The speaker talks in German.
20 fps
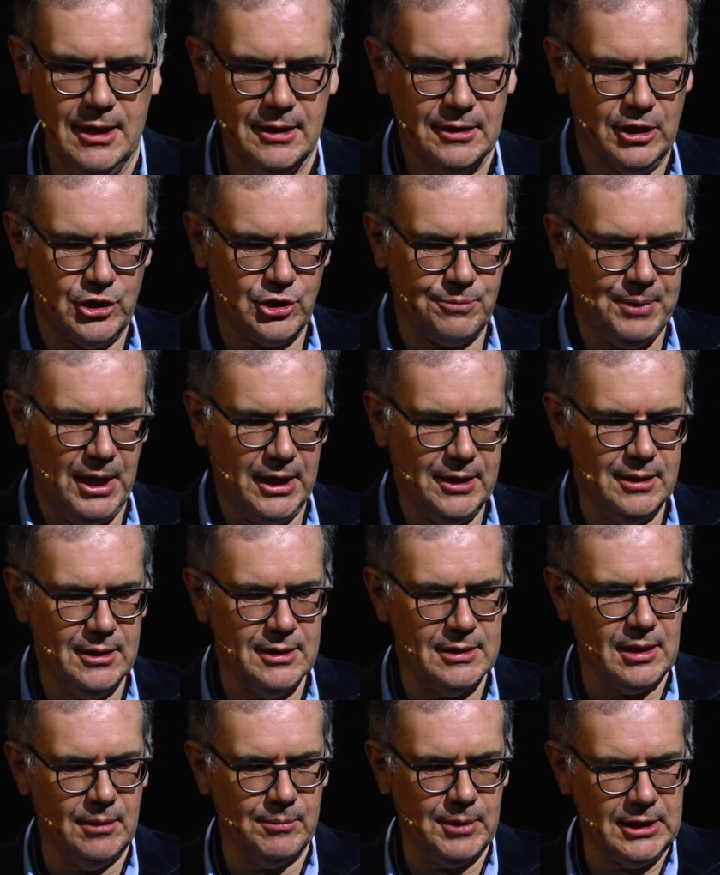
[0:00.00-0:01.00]
Das Spannende
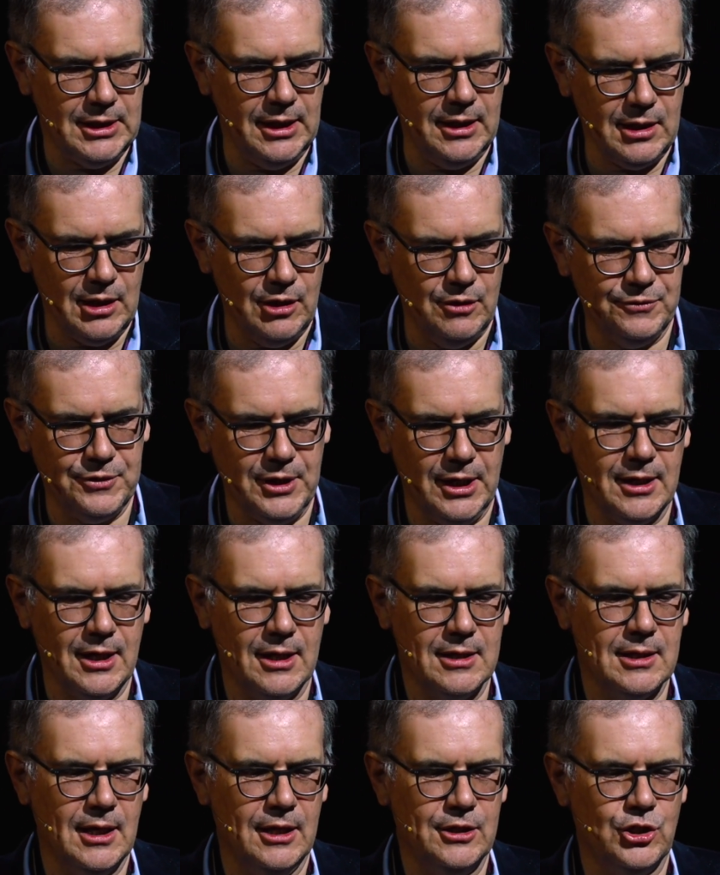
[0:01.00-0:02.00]
ist aber der, der auf der
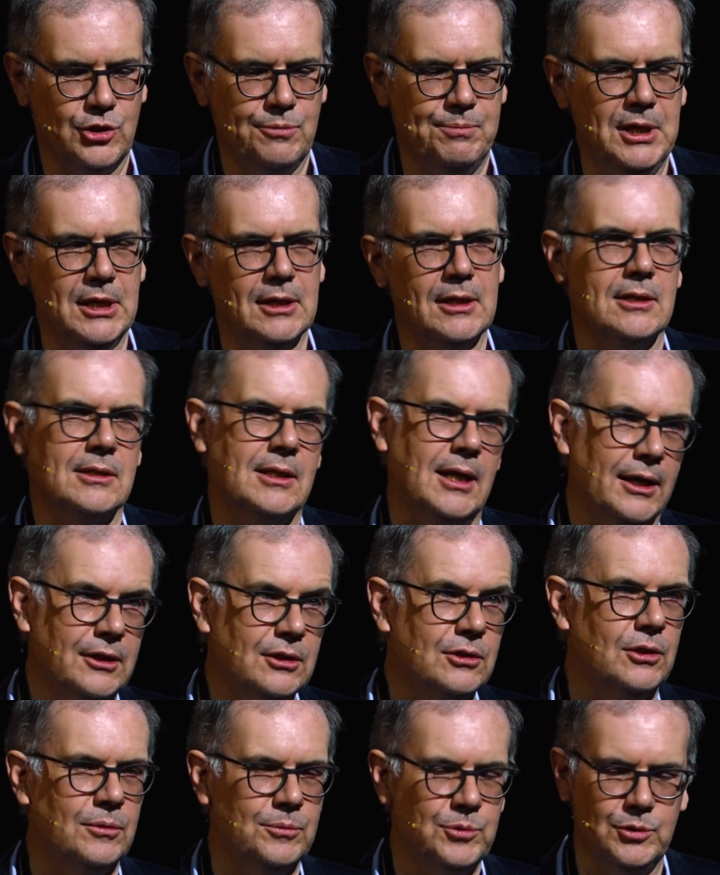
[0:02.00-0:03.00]
anderen Seite spielt. Das kann
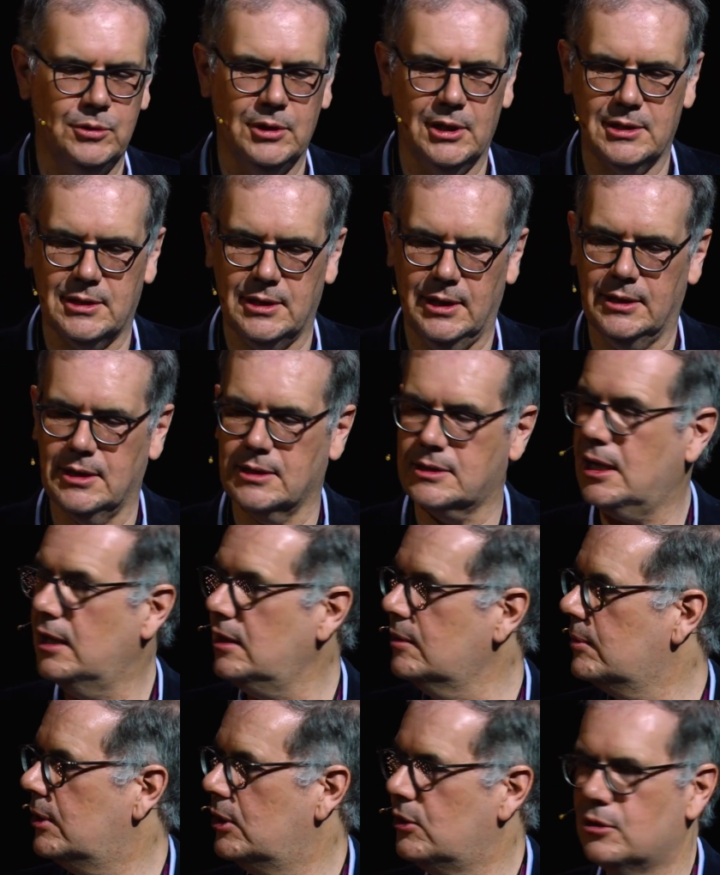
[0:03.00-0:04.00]
ein Computer sein, das
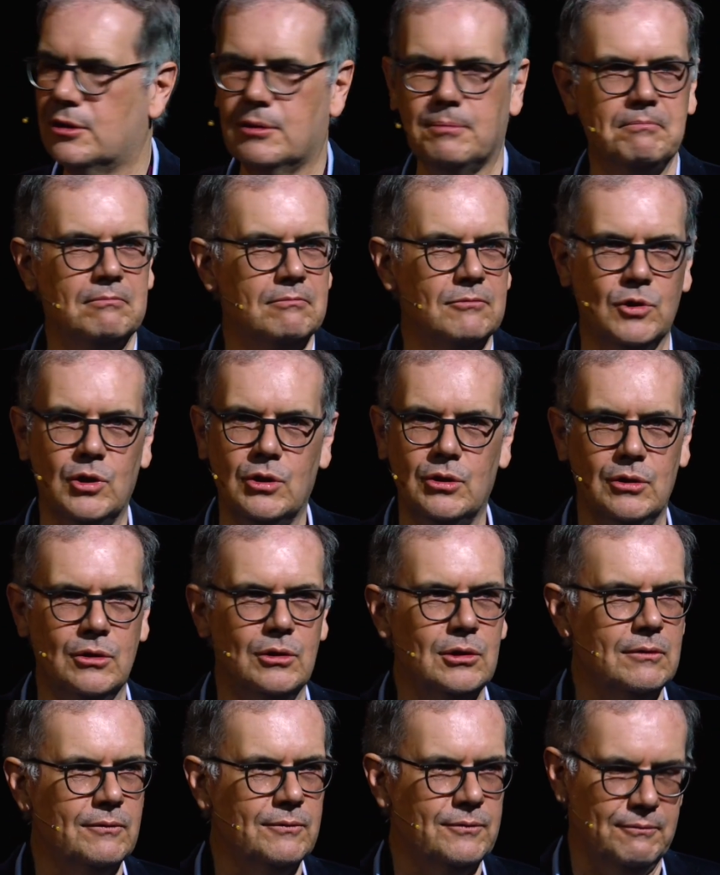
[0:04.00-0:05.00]
kann aber auch
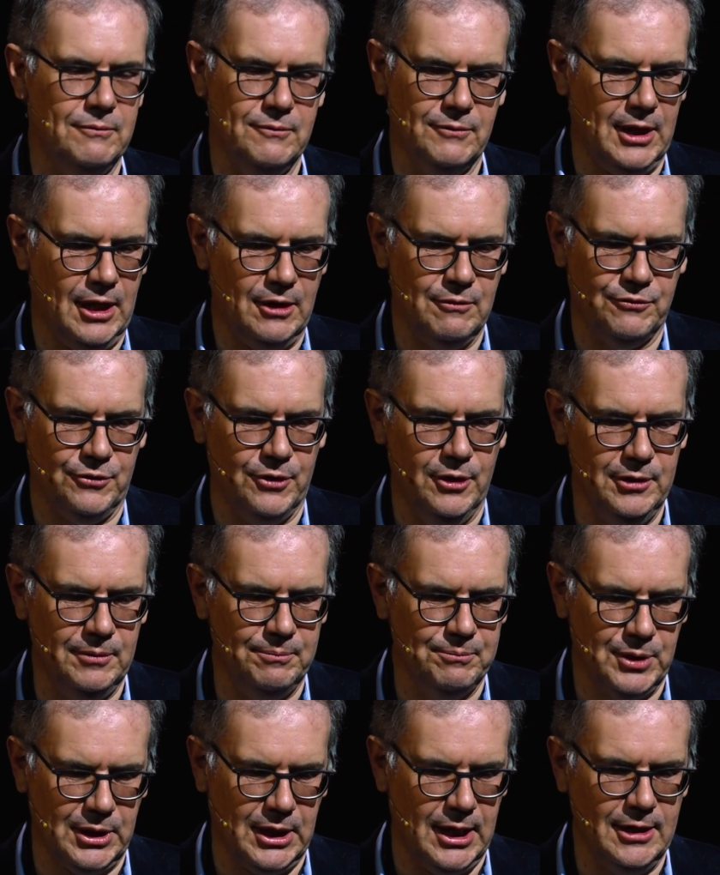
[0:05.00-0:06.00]
irgend, kann ein Freund,
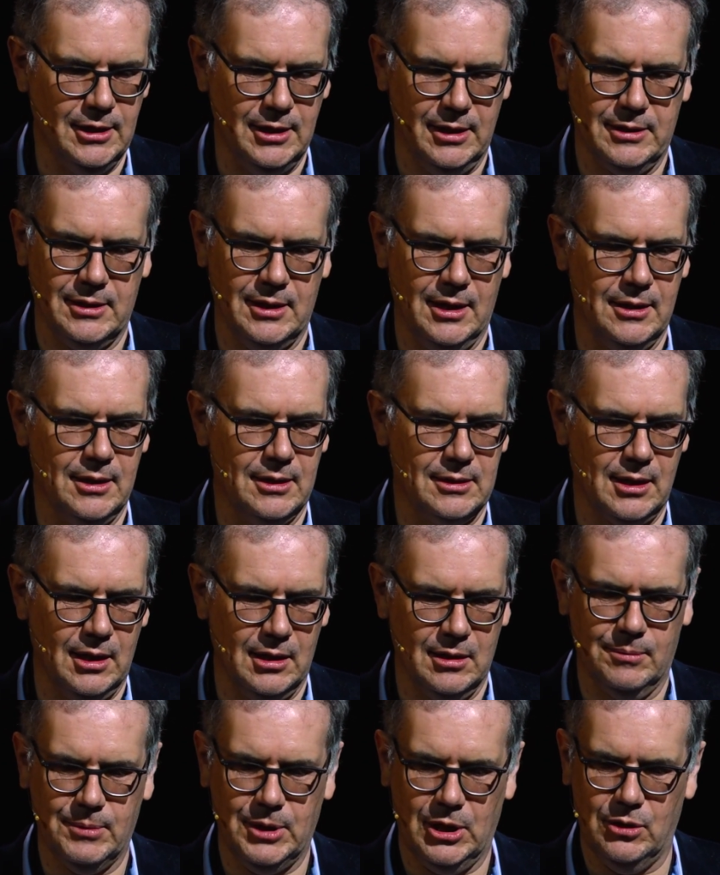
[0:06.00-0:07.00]
ein Bekannter sein, das
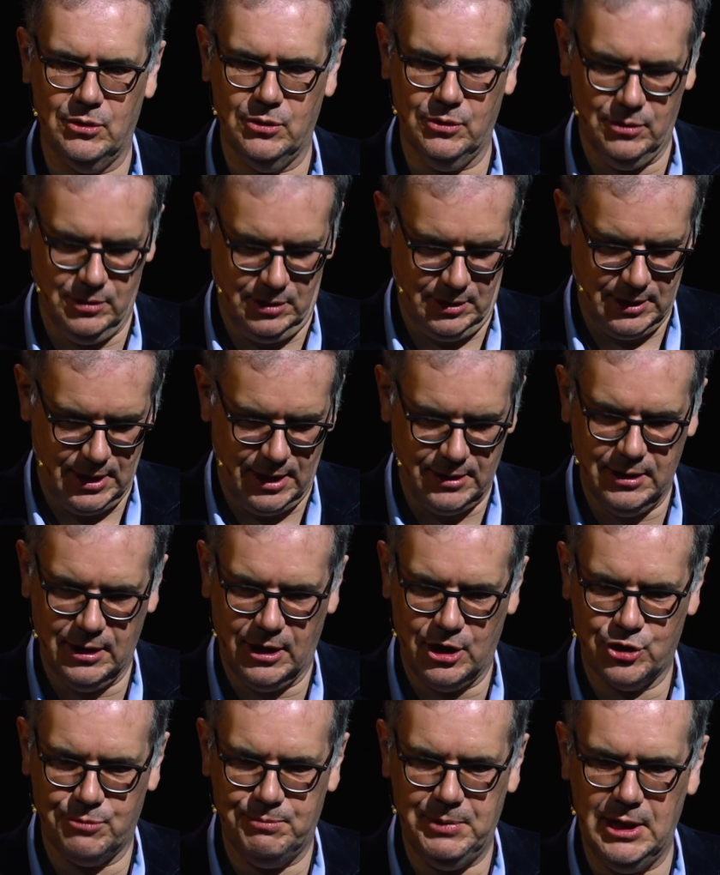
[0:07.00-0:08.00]
kann aber auch irgendein
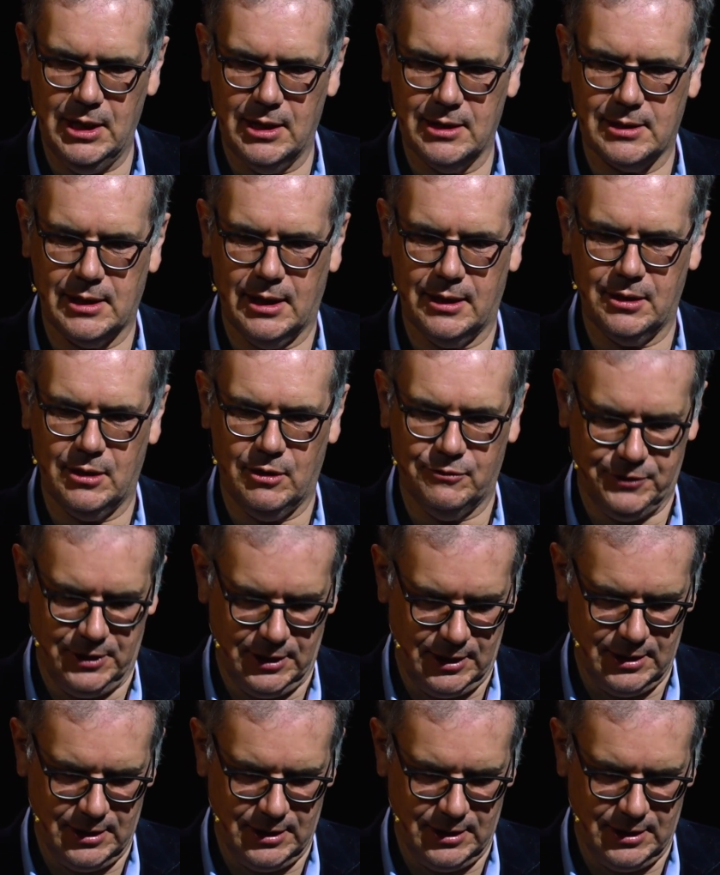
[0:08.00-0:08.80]
anderer Spieler sein auf der